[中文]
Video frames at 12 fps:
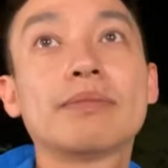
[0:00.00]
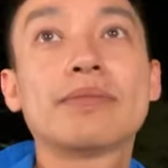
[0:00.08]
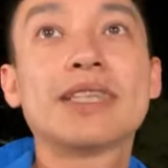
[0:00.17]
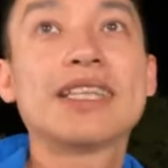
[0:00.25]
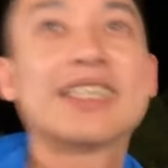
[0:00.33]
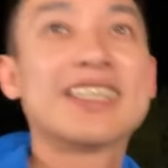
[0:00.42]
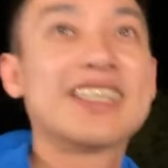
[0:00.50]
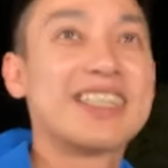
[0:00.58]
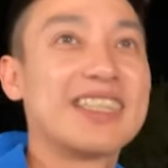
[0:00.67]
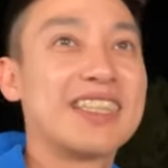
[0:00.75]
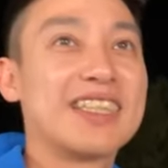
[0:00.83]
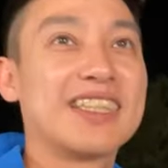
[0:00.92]
明天晚上吓死
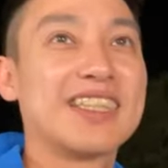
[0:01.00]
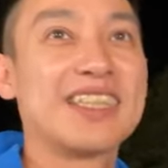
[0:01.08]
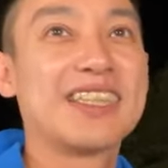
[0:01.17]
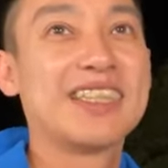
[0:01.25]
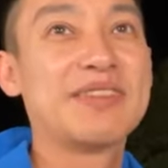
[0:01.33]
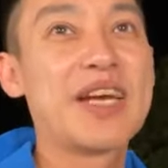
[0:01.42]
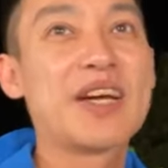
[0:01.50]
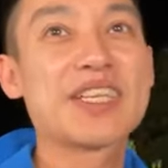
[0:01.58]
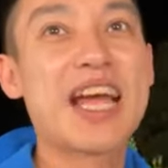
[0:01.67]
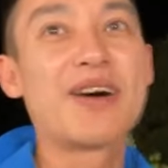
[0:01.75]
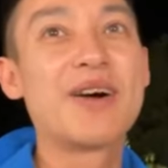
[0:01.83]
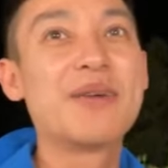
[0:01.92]
人哦，对不起，你不要
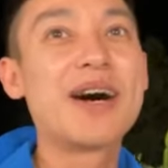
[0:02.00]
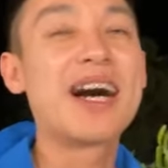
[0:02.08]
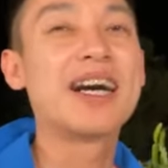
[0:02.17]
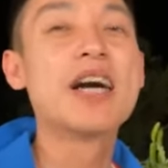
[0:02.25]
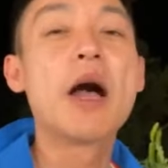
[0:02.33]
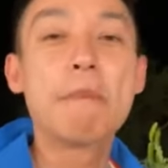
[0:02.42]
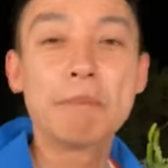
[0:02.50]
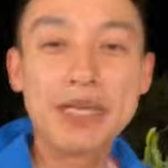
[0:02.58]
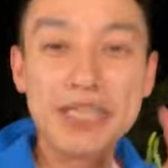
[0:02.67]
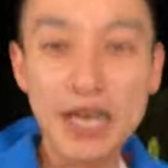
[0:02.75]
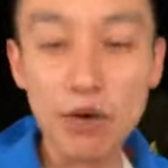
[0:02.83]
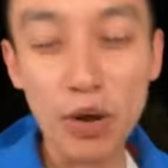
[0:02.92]
吓我好不好？
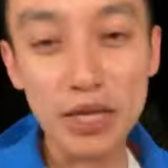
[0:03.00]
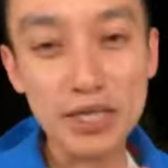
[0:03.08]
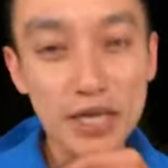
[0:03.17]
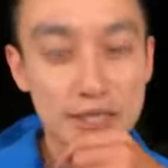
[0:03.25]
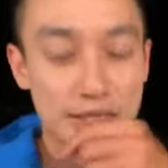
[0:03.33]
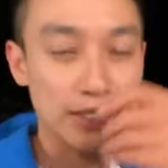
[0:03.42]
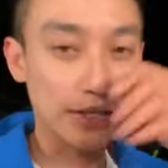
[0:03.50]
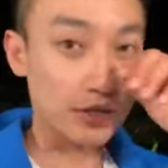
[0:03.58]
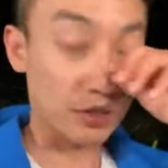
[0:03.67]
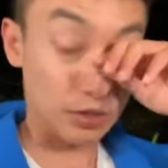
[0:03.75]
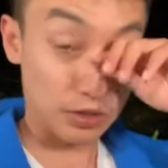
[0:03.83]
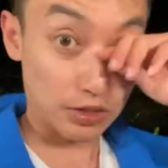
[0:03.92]
明天晚上十点
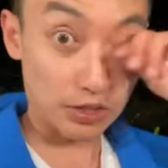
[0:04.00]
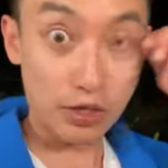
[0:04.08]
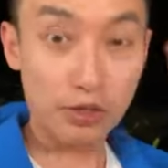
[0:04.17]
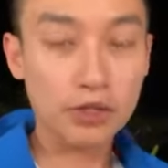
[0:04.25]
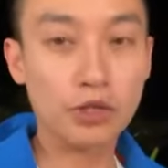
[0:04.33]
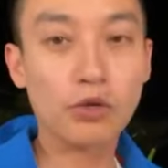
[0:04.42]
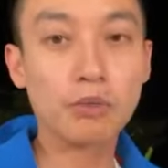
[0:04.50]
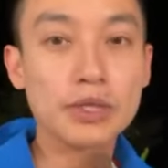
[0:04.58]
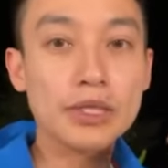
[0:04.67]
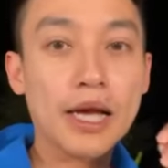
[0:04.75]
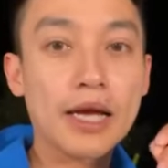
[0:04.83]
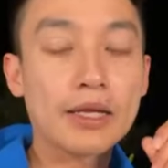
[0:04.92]
钟的时候呢，我
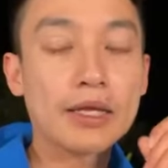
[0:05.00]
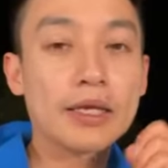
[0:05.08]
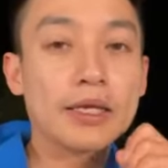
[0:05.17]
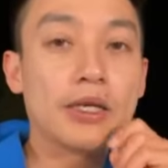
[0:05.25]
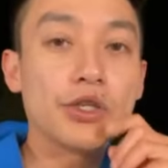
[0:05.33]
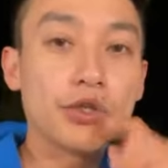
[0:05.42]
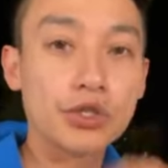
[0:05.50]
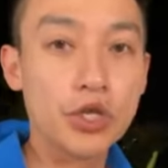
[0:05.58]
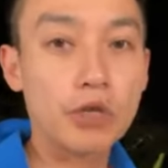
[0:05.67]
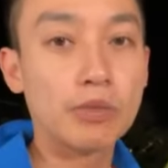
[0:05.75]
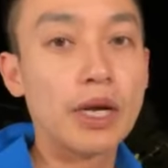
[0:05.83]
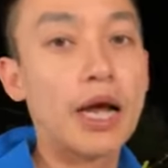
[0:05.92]
们在那个
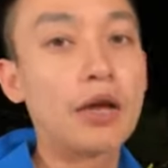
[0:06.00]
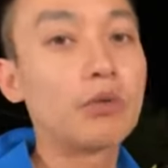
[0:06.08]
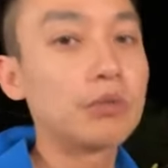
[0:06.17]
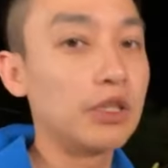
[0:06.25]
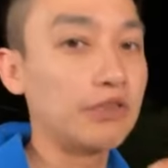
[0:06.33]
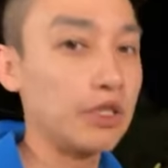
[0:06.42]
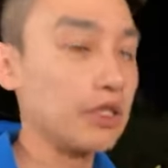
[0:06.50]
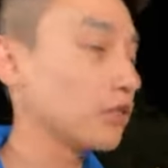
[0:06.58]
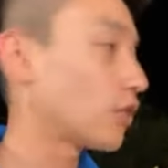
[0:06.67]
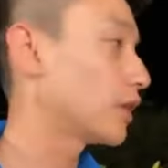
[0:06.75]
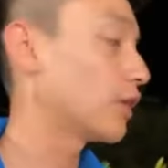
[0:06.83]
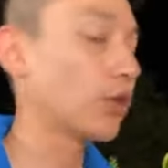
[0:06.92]
YouTube，还有我们的粉
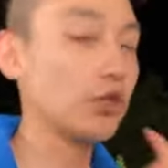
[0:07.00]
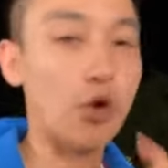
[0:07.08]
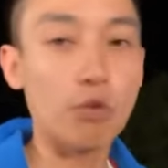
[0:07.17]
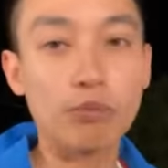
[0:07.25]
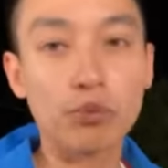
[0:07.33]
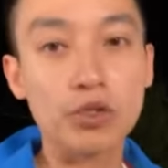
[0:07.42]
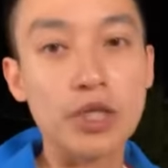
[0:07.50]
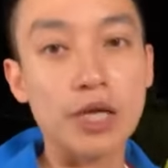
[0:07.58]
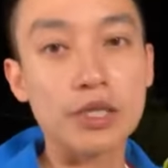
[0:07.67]
丝专业会同步